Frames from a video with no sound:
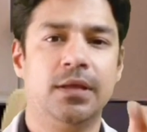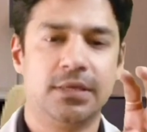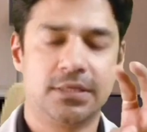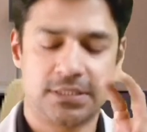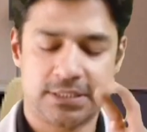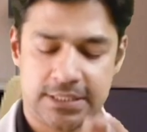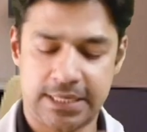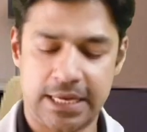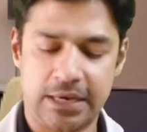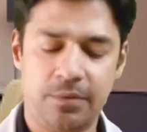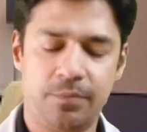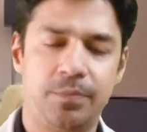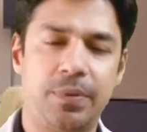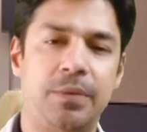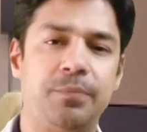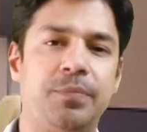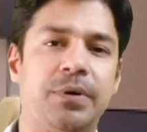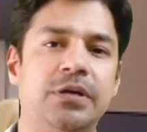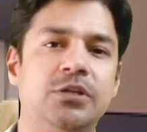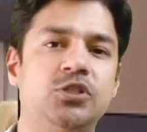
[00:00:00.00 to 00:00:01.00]
स्किन पे
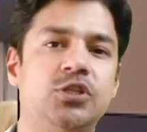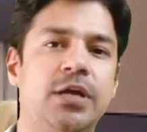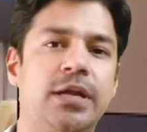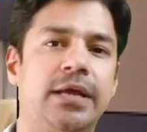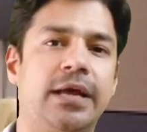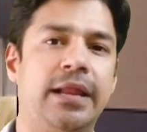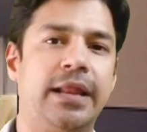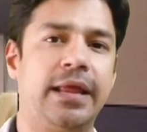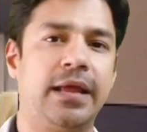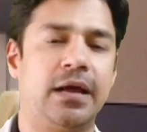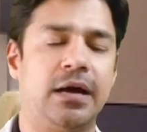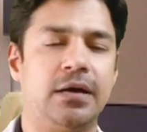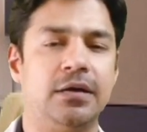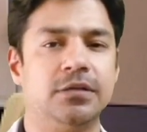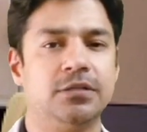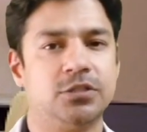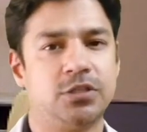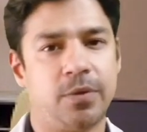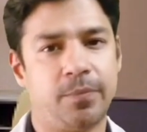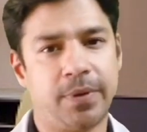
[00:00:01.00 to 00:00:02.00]
पंक्चर करेगा
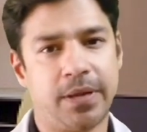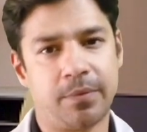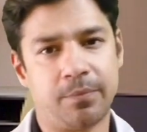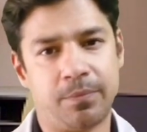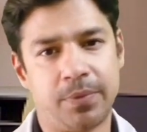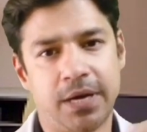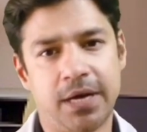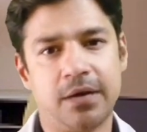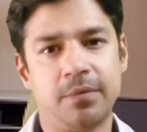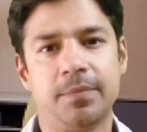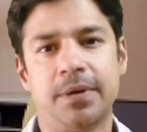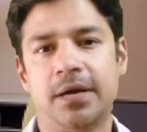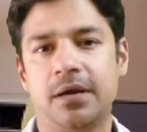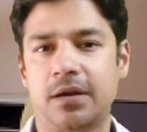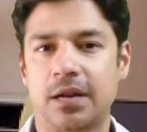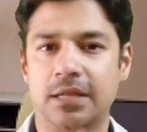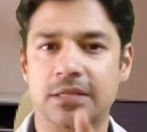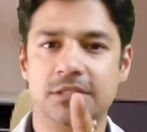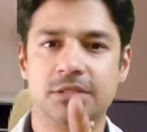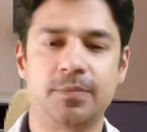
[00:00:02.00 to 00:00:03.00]
जब ये ब्लड में
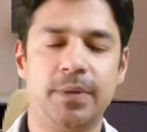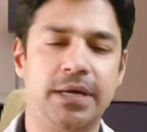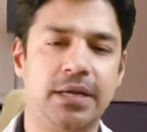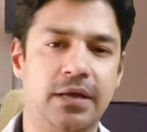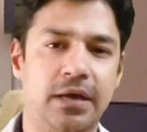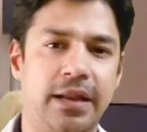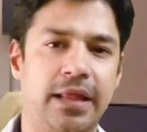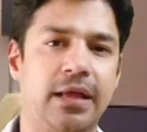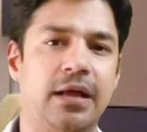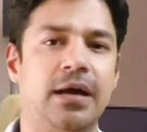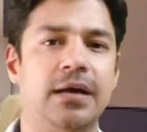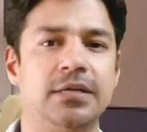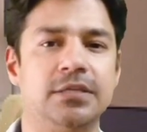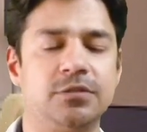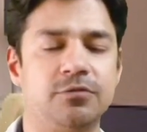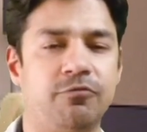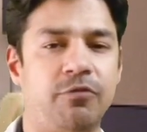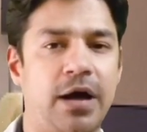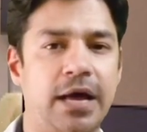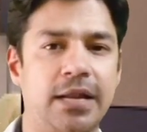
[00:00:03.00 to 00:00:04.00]
ट्रांसमिट करेगा इस
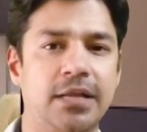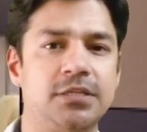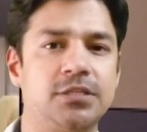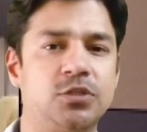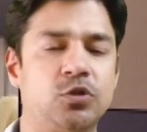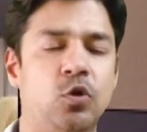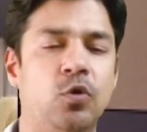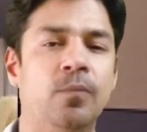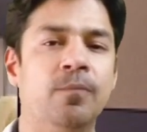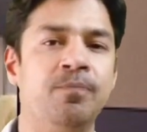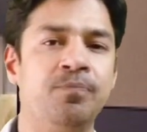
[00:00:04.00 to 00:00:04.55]
वायरस को